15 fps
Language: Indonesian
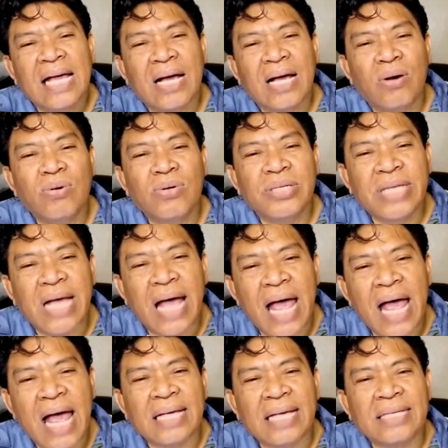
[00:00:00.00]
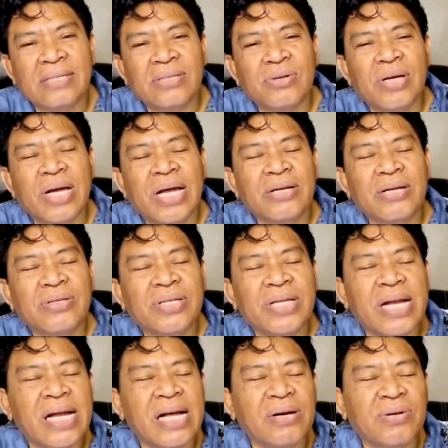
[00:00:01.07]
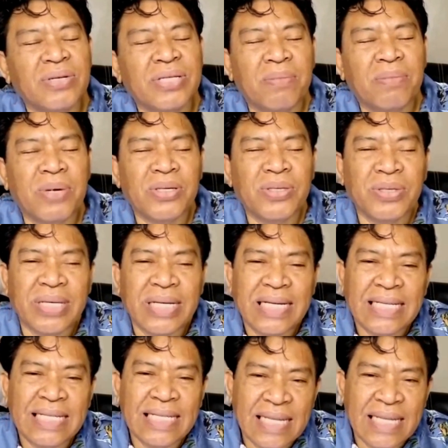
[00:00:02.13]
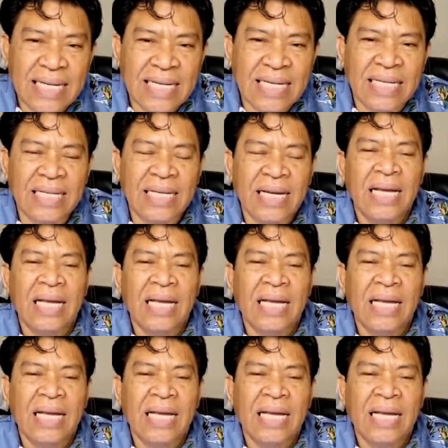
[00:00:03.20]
nggak usah saudara-saudara nggak usah masuk Kristen